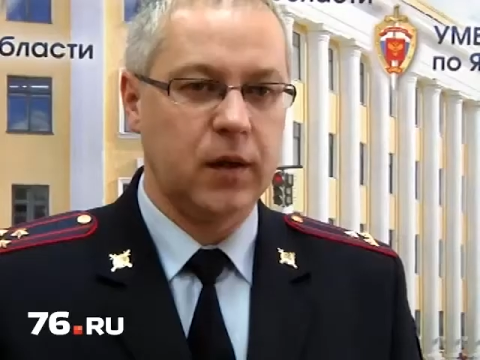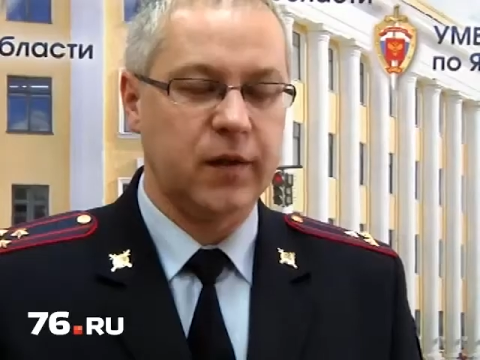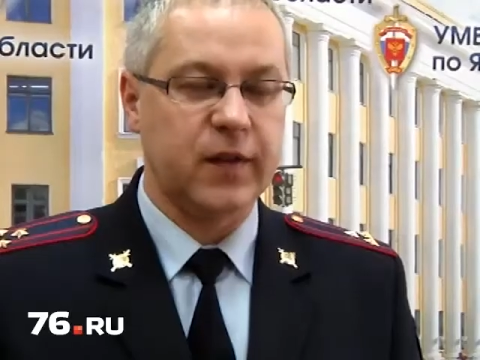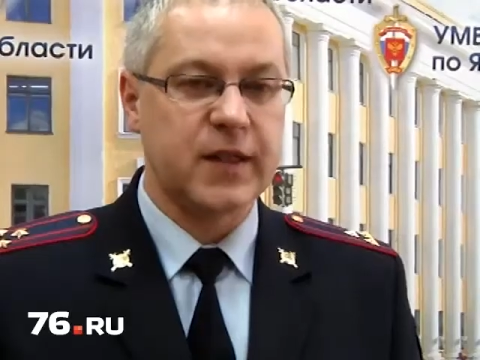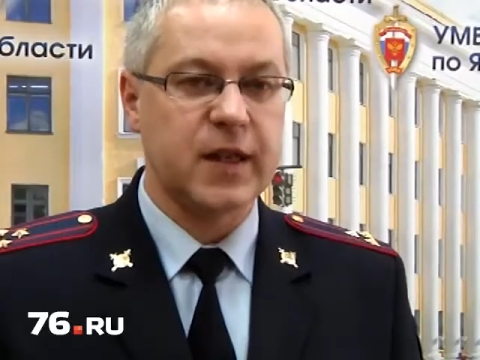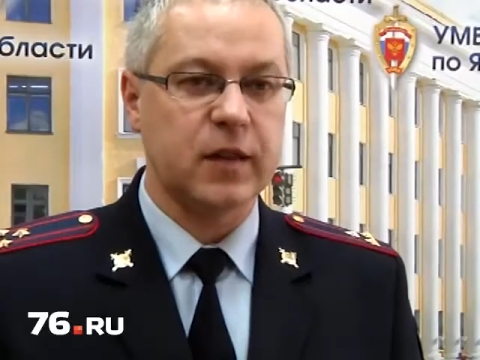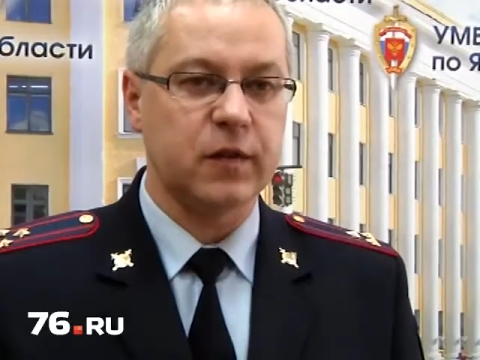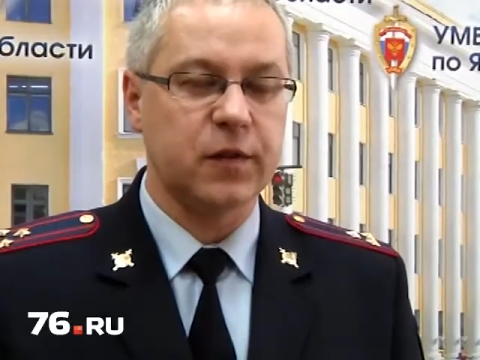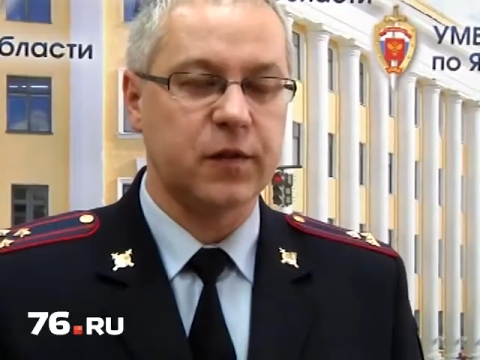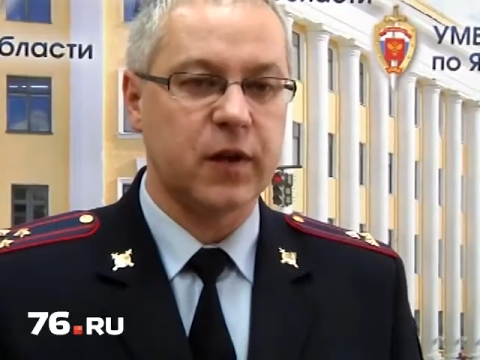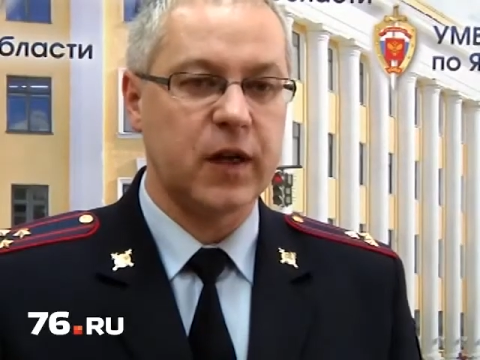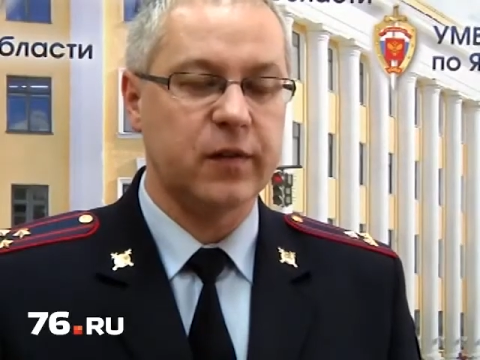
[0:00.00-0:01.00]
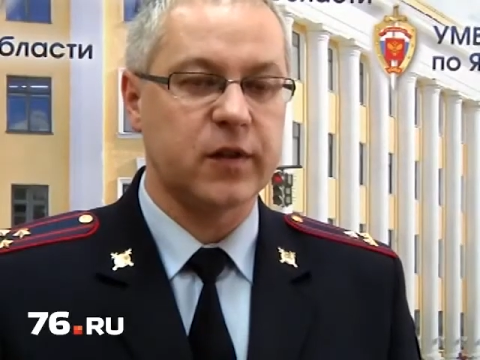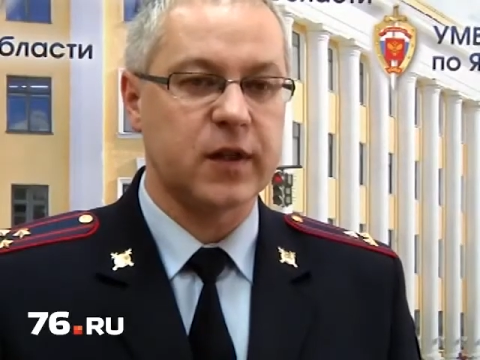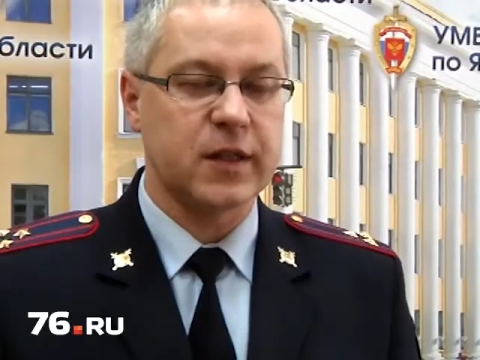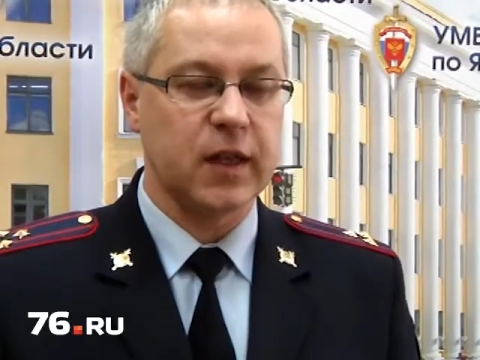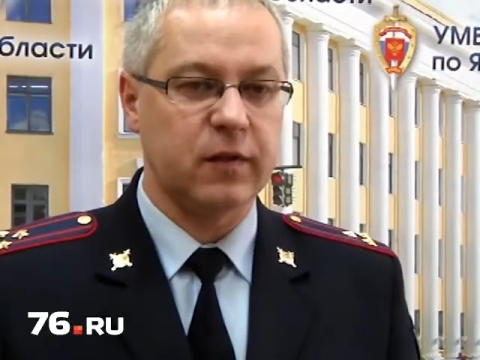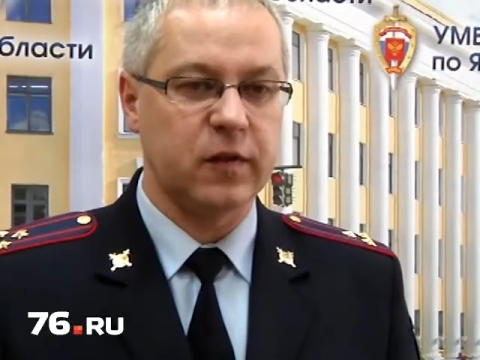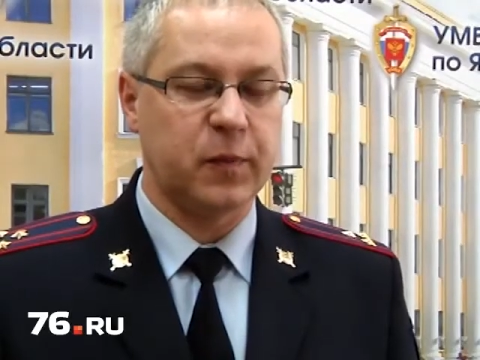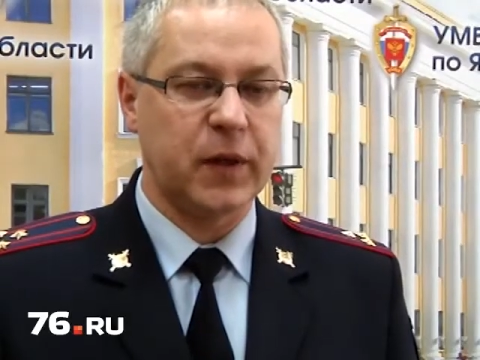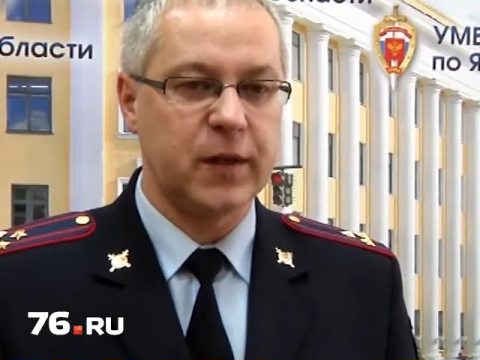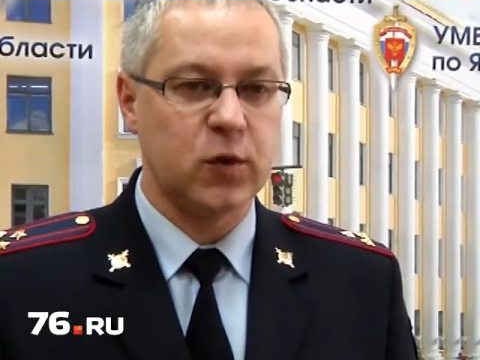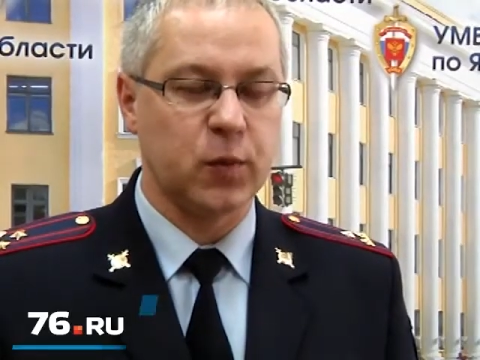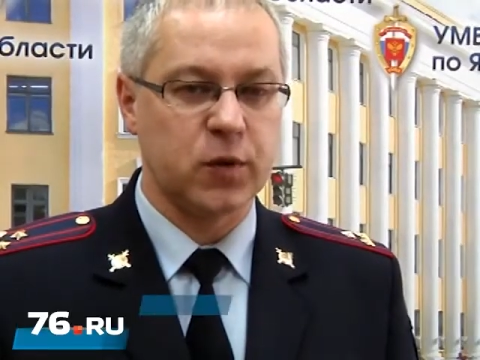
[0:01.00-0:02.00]
20 февраля в Ярославле в
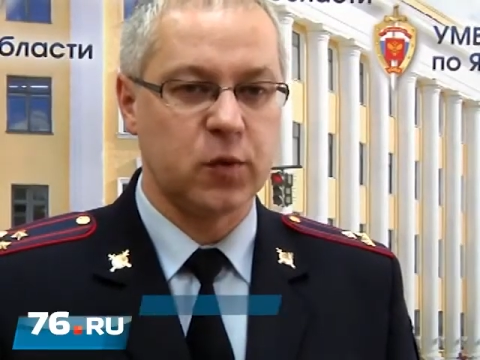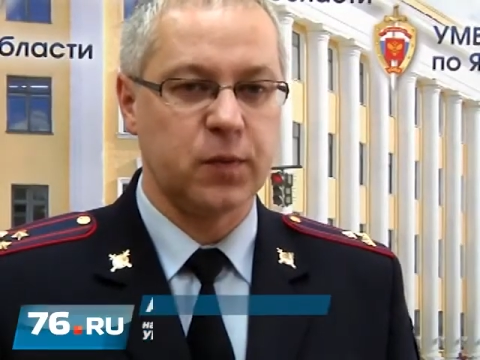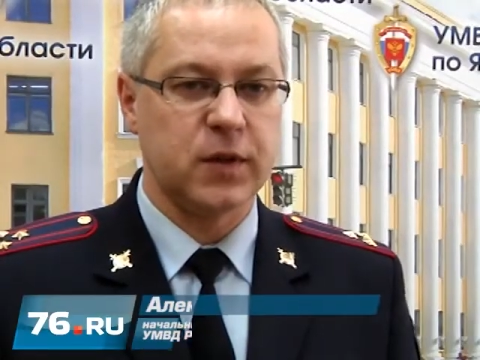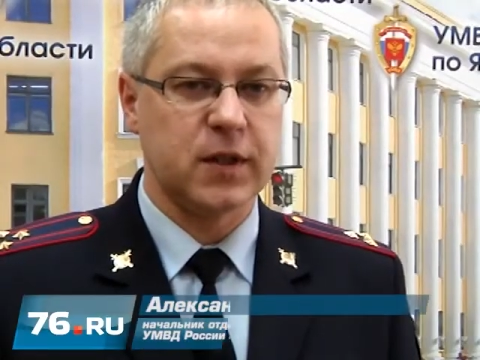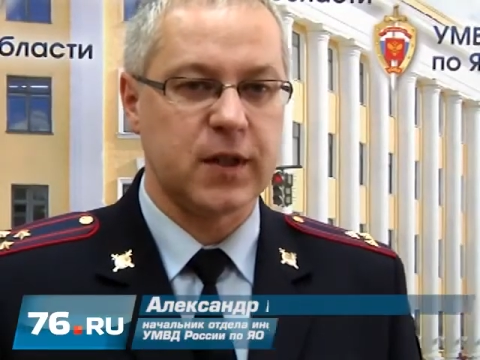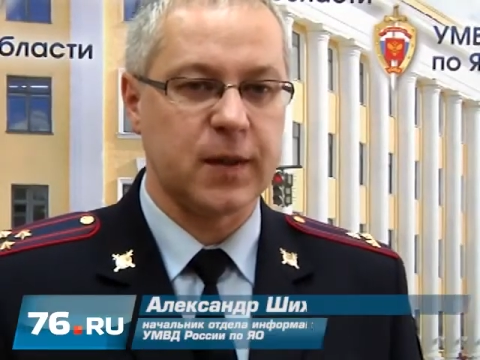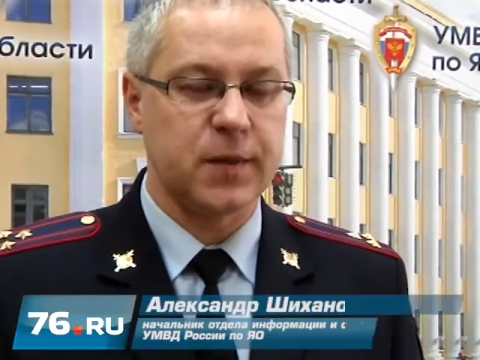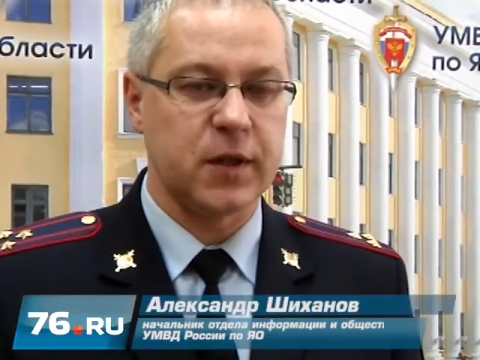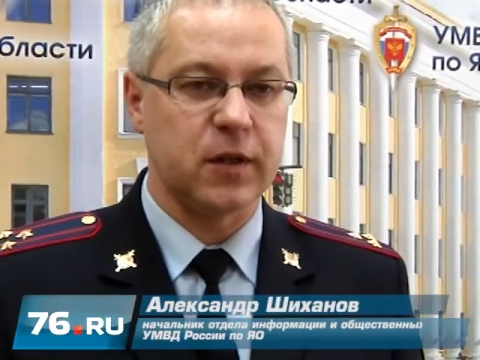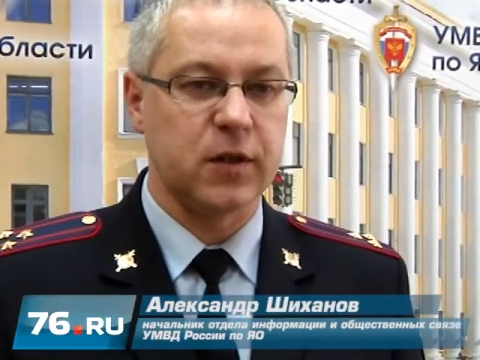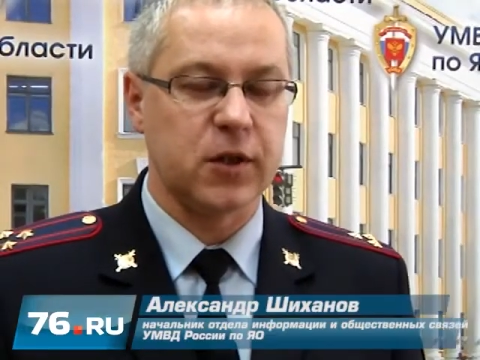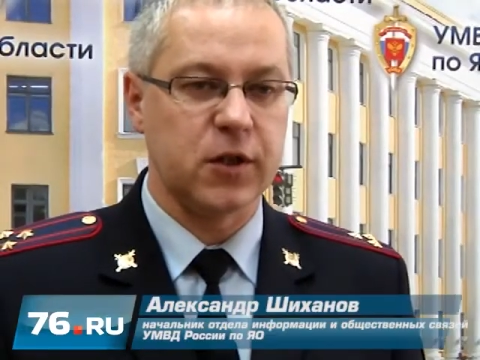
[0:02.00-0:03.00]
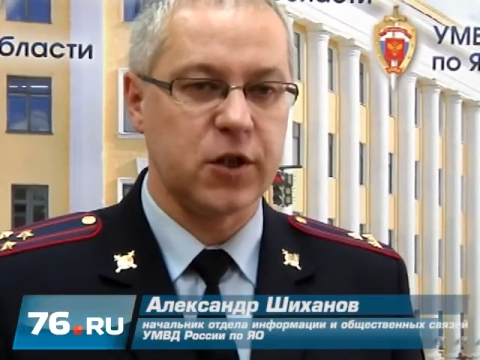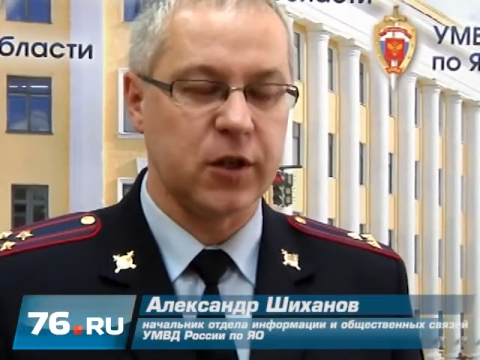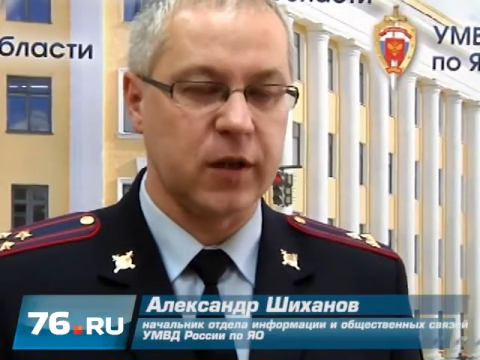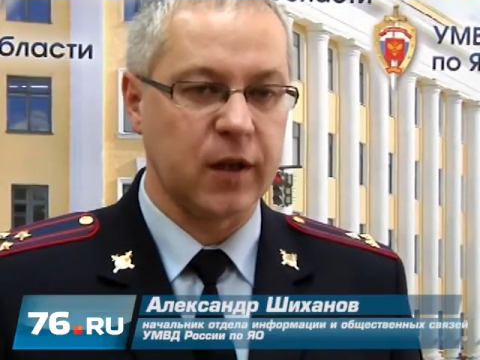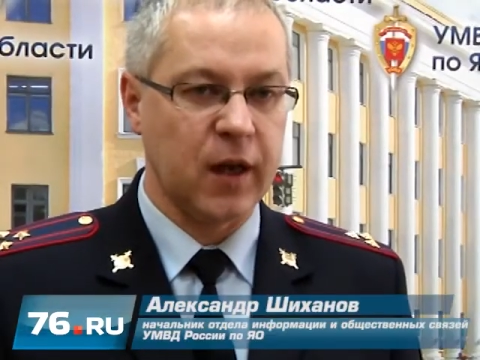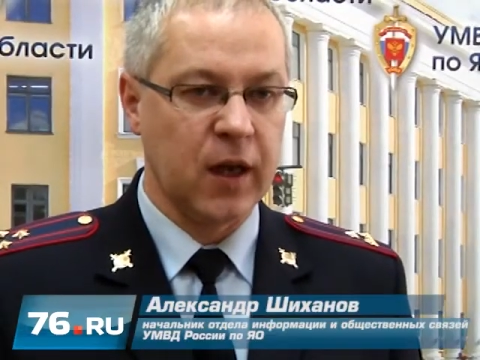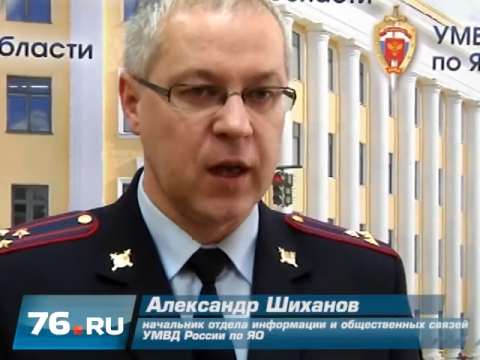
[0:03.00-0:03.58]
полицию поступило сообщение женщины,